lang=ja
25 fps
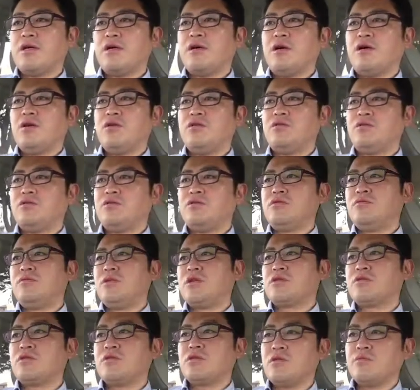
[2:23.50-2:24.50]
あの、
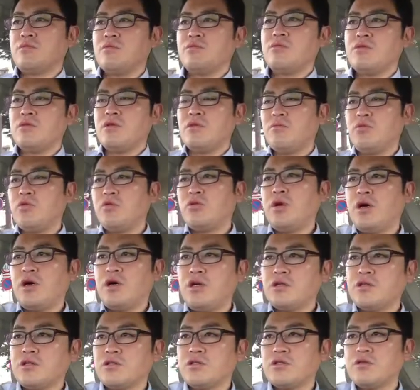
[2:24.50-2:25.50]
まあ、そういった部分では防
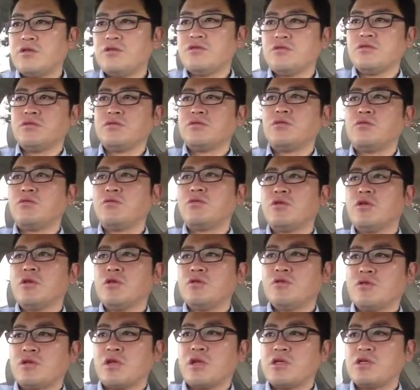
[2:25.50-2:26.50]
犯っていうところで
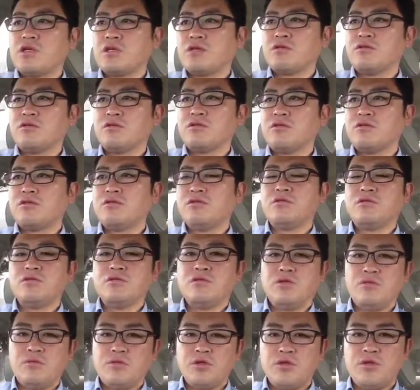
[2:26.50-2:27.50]
の対策という
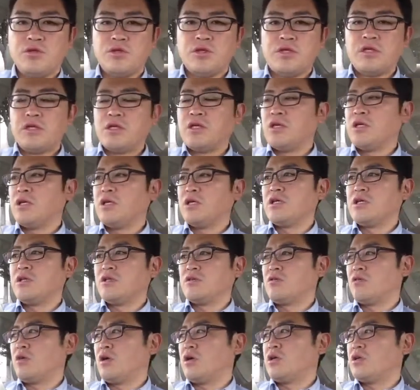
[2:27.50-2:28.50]
のも、
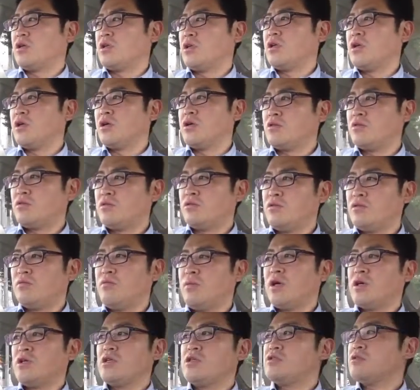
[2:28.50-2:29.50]
えー、取られてないと、
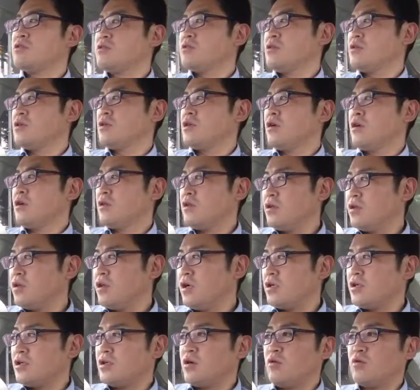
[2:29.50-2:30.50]
まあ、いついいかね
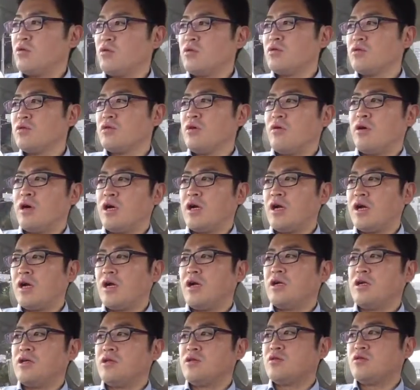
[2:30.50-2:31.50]
何が起こるかわか
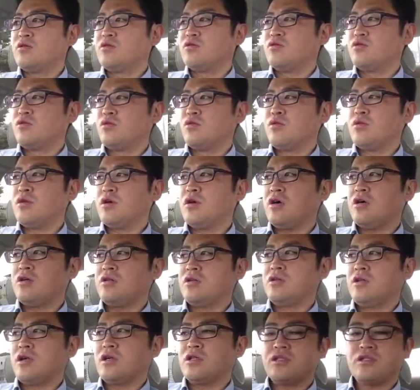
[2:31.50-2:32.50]
らないという世の中
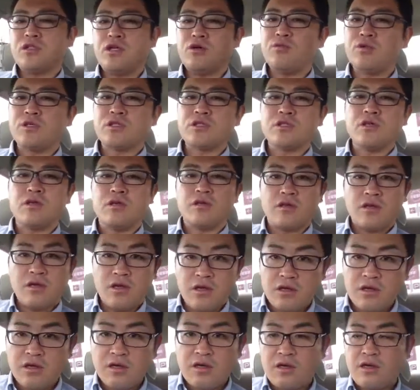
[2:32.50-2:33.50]
になっちゃいましたよ
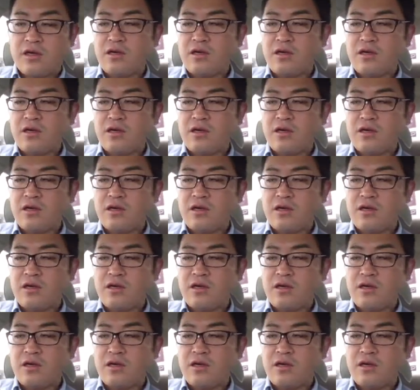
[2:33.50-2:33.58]
ね。